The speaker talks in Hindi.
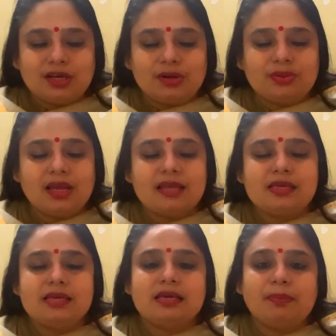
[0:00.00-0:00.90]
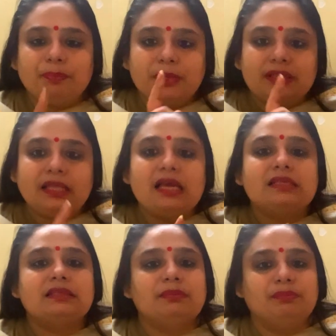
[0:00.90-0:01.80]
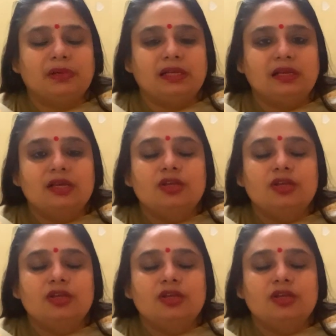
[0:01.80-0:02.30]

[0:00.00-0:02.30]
करुणा रेखी का प्रत्येक सिंबल